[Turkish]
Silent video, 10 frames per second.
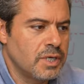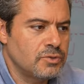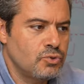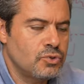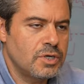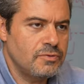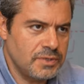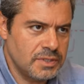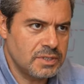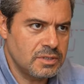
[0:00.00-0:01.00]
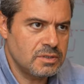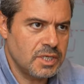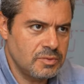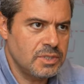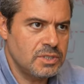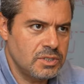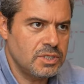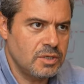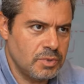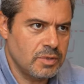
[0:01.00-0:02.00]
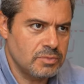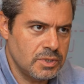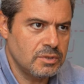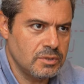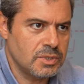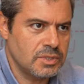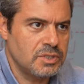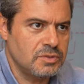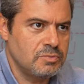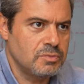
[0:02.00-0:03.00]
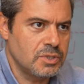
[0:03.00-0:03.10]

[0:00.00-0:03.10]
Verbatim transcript: Mentor Graphics'in temsilcini yapan bir tasarım